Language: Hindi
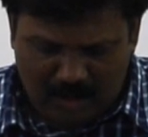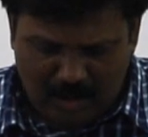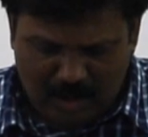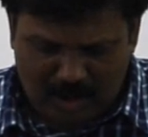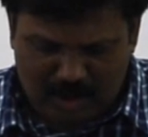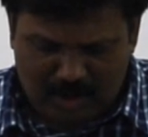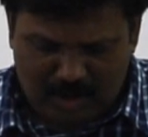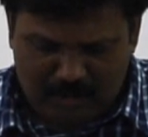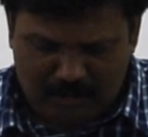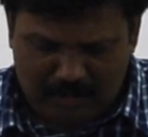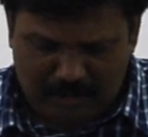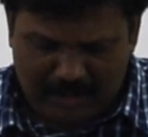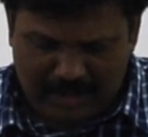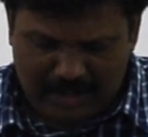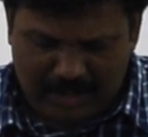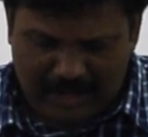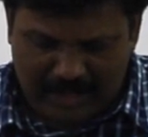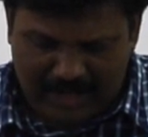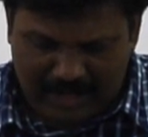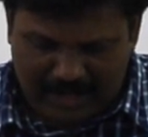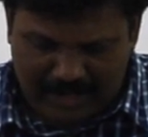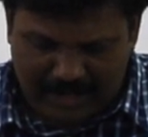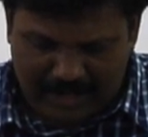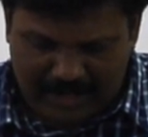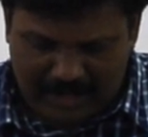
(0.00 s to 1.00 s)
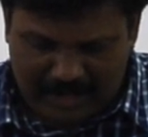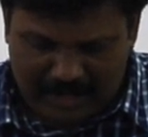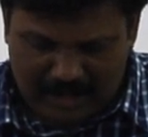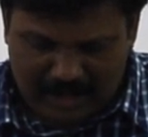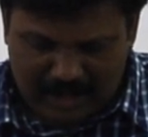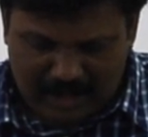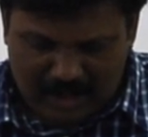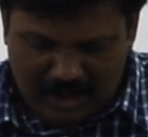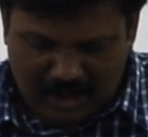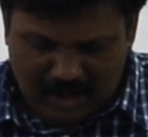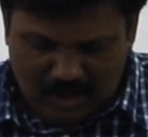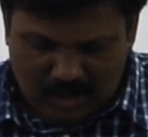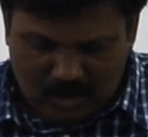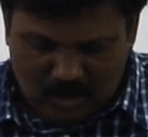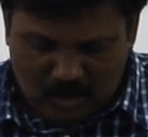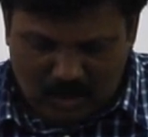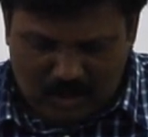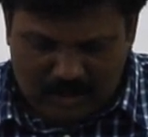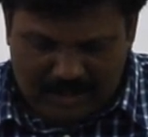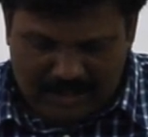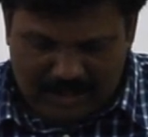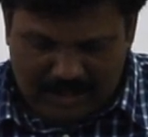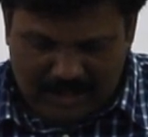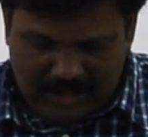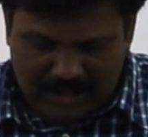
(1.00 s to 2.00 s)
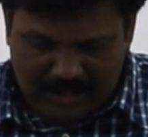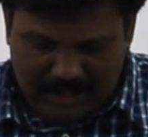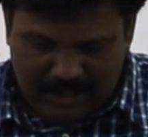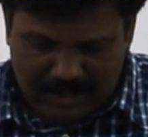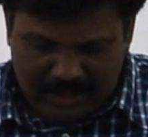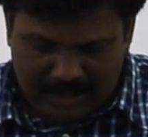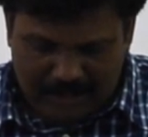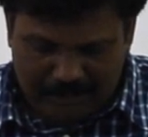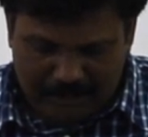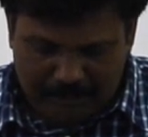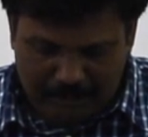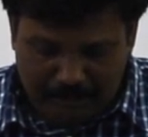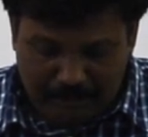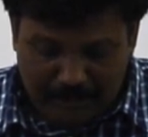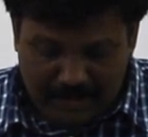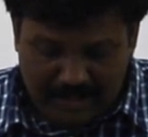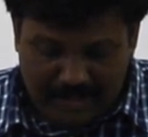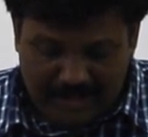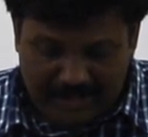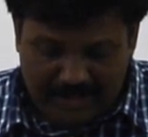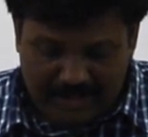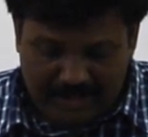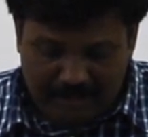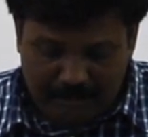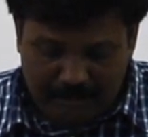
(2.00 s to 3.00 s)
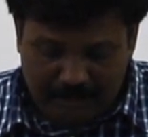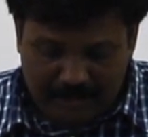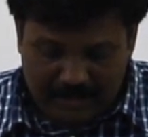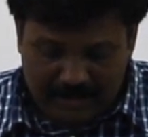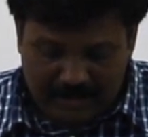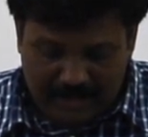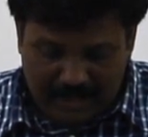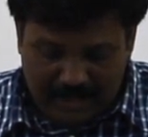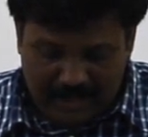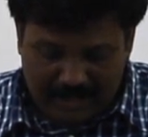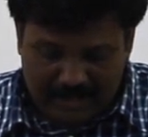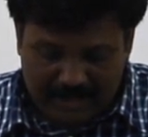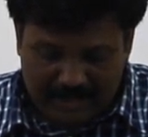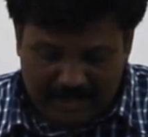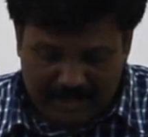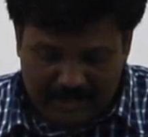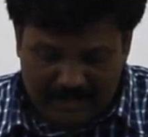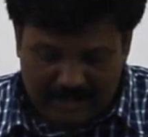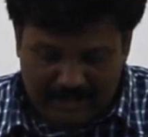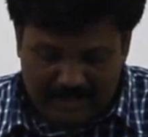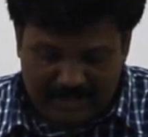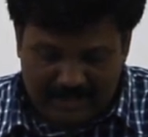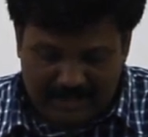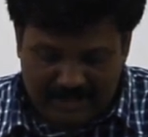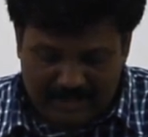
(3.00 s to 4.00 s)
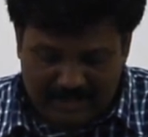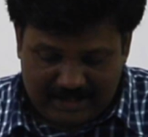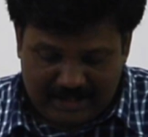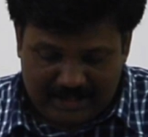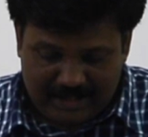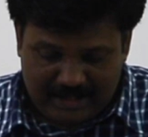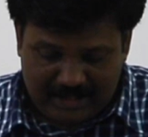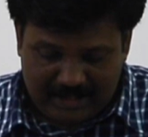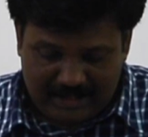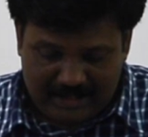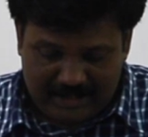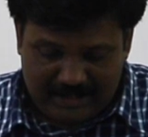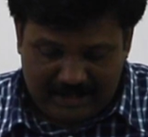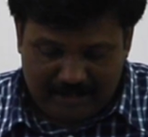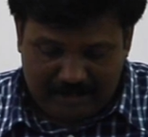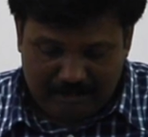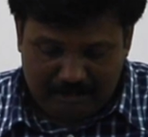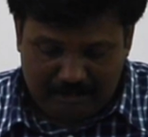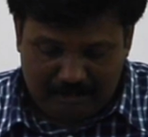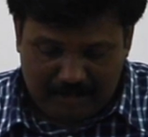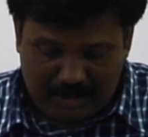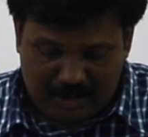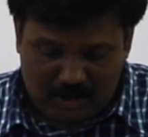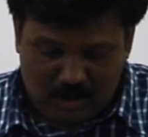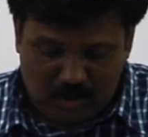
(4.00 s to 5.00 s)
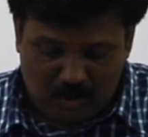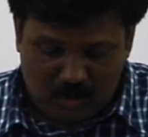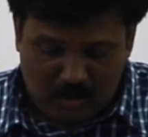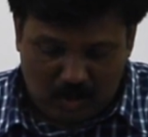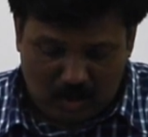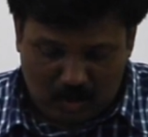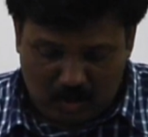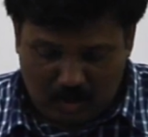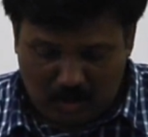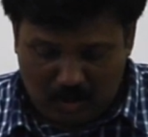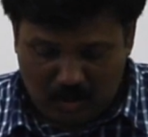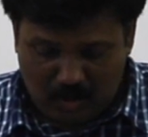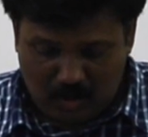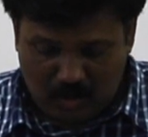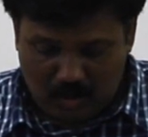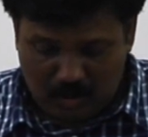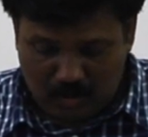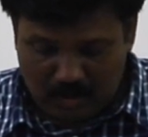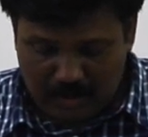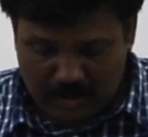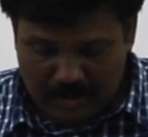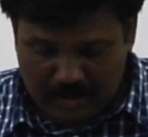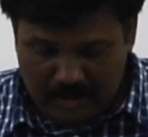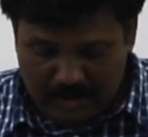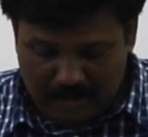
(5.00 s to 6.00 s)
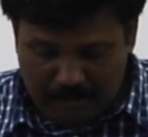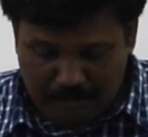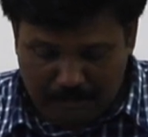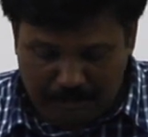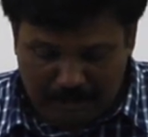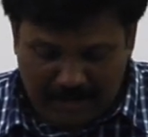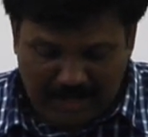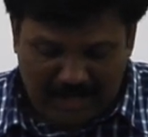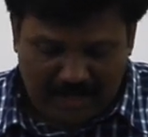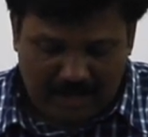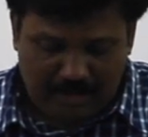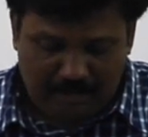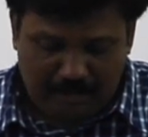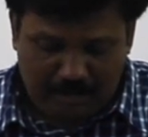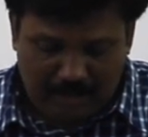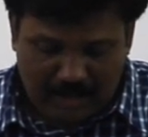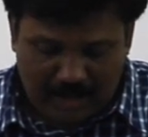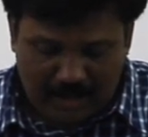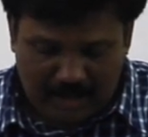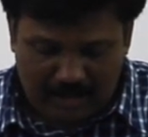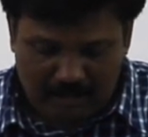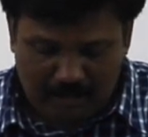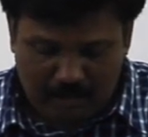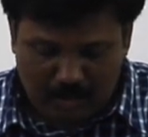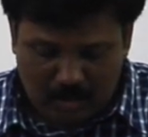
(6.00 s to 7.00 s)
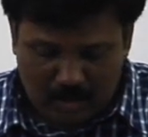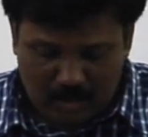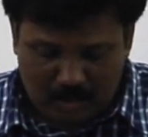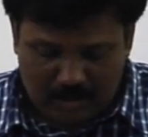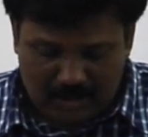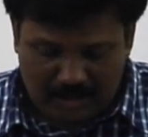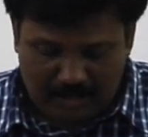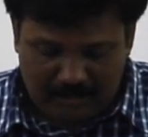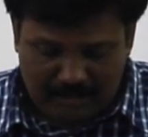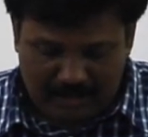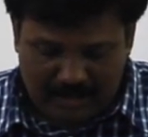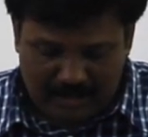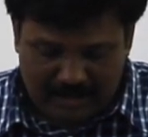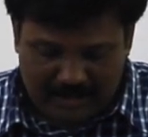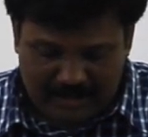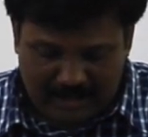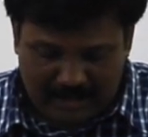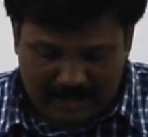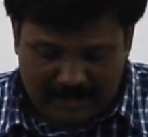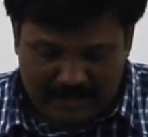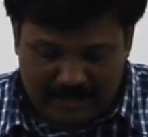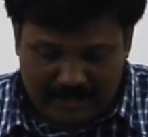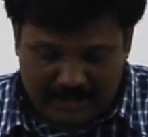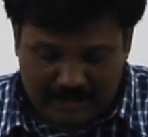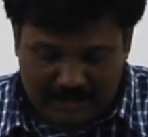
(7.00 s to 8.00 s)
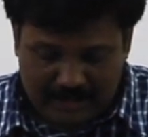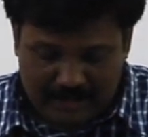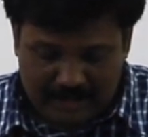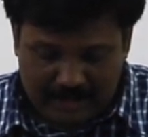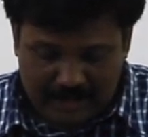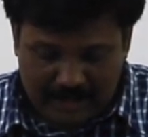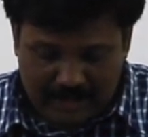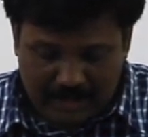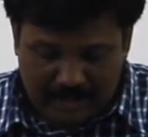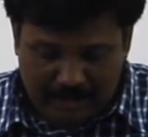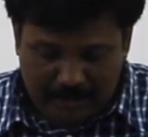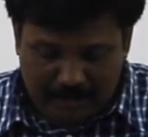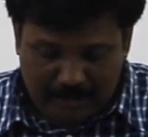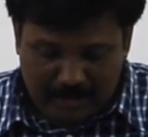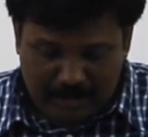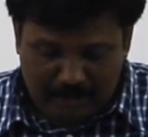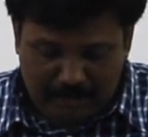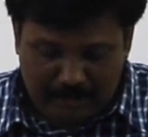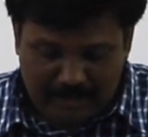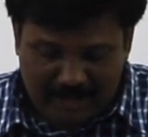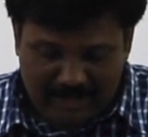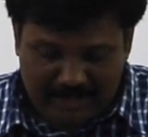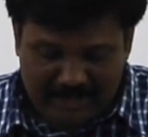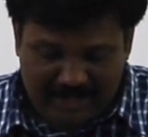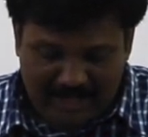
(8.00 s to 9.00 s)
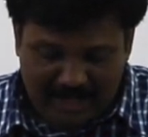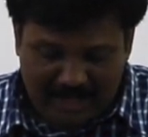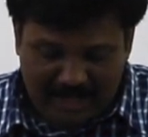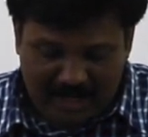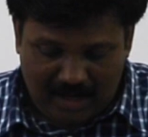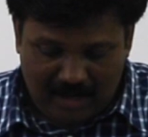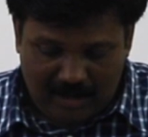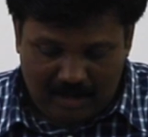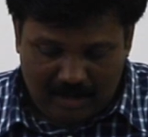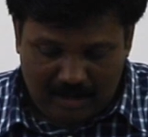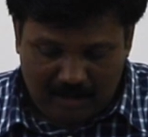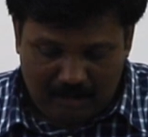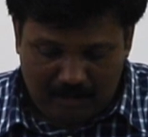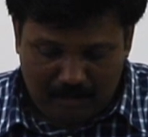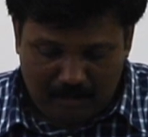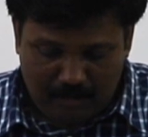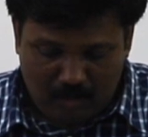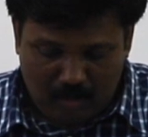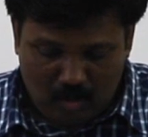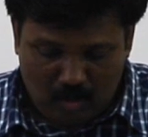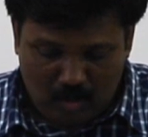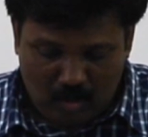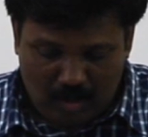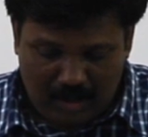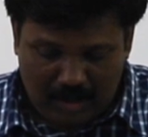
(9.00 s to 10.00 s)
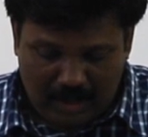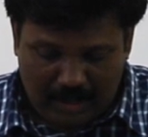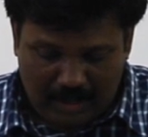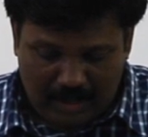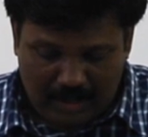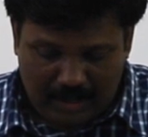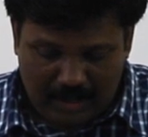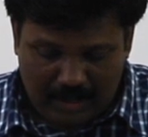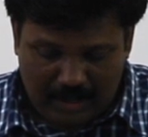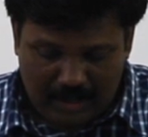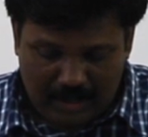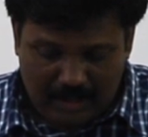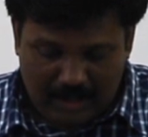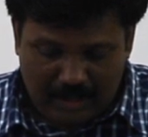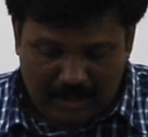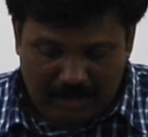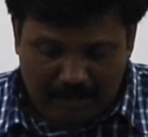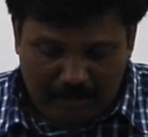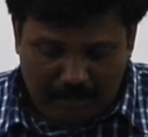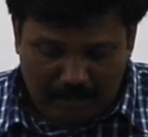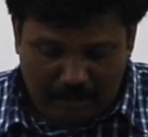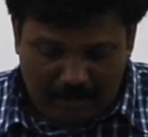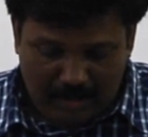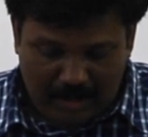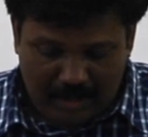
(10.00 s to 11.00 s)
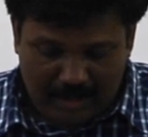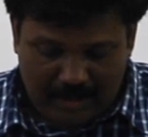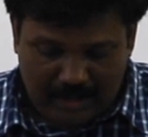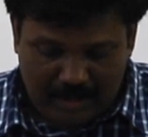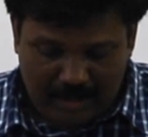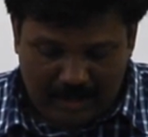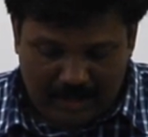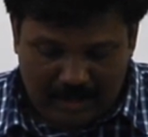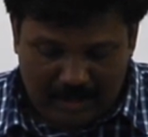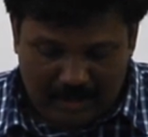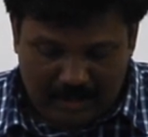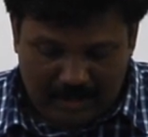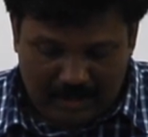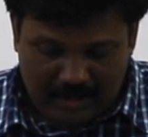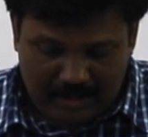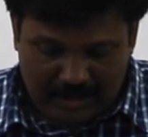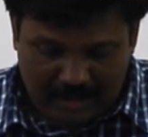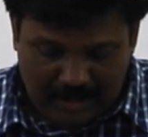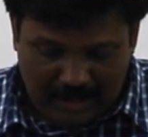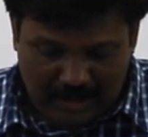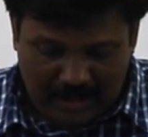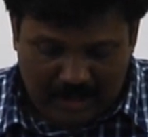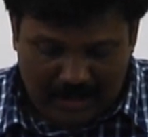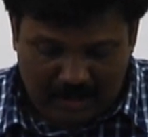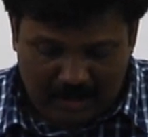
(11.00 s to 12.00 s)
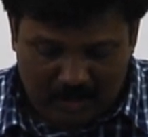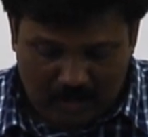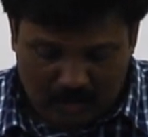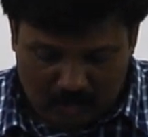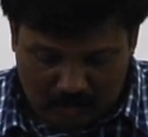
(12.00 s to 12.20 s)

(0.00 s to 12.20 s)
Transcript: होश में आया तो उसने कहा मेरे पिता के कितने ही मजदूरों को पेट भर भोजन मिलता है पर मैं यहाँ भूखा मर रहा